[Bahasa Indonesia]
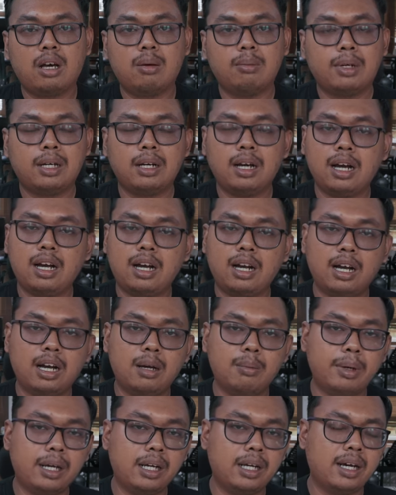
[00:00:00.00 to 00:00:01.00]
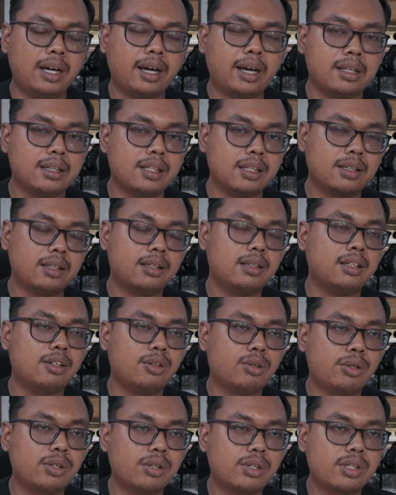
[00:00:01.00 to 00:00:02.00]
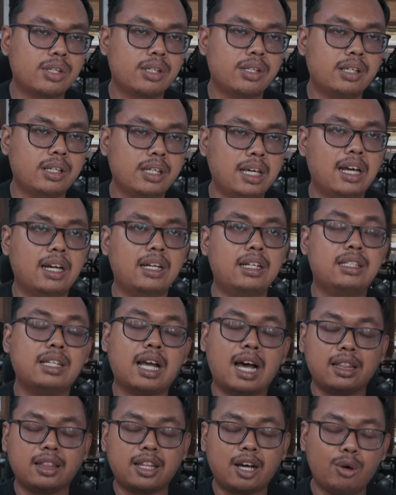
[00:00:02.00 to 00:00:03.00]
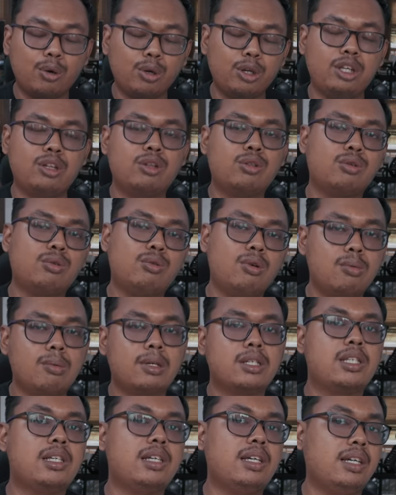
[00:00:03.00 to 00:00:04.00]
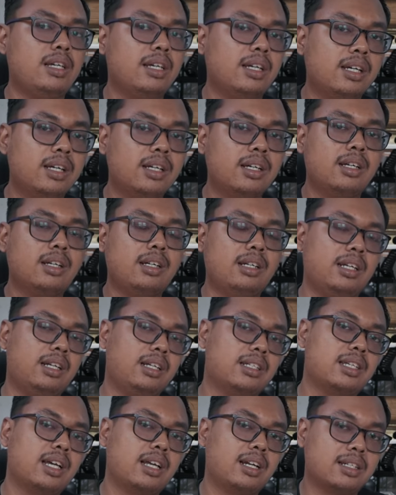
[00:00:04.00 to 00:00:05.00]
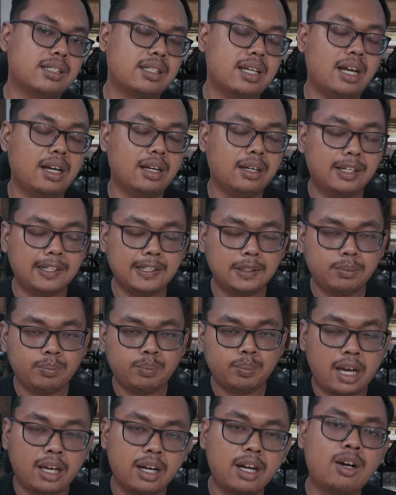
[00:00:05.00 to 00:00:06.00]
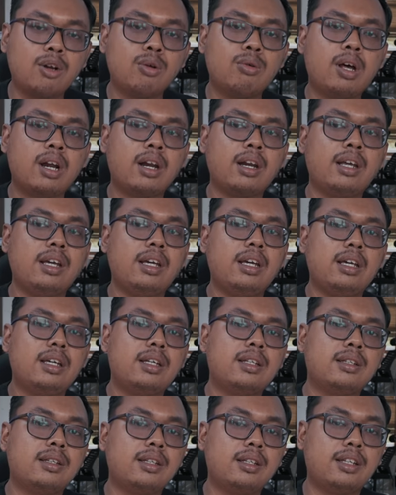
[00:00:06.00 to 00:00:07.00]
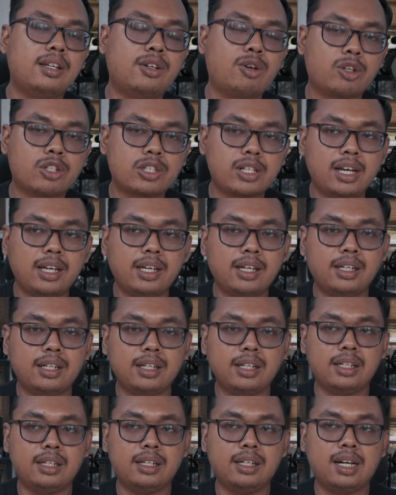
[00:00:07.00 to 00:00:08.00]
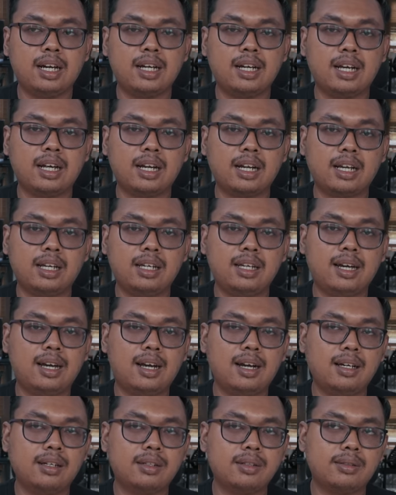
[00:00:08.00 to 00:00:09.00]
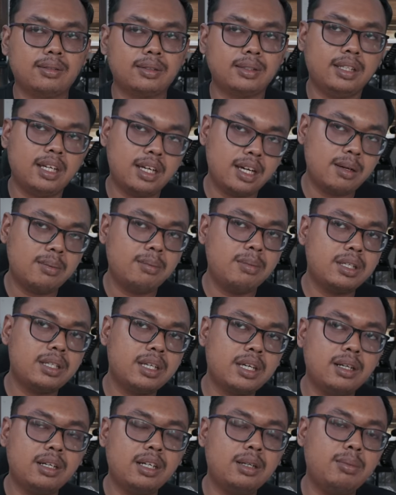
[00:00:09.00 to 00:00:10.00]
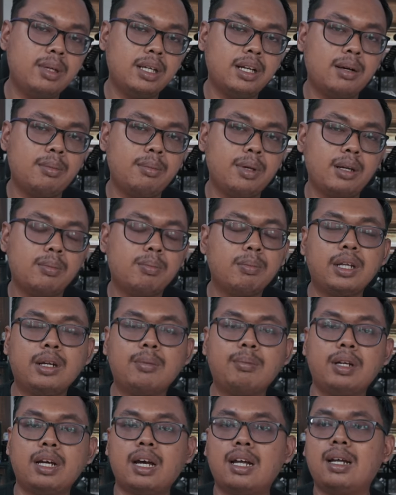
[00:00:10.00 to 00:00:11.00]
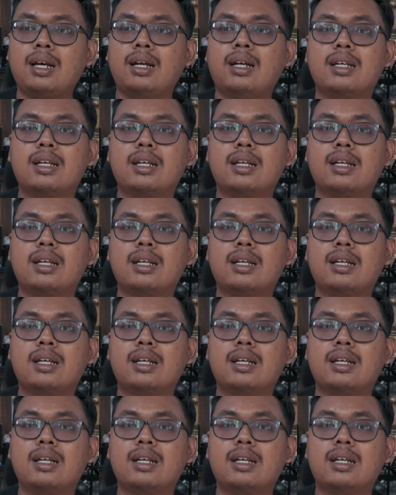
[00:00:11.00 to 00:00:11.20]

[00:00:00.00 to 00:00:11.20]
udah lama nggak nggak megang KT Titik Course. Ya di saat tahun itu gue masih di reseller sana. Akhirnya keluar nih titik kurs lagi nih dengan harga yang ya bisa dibilang mirip-mirip dengan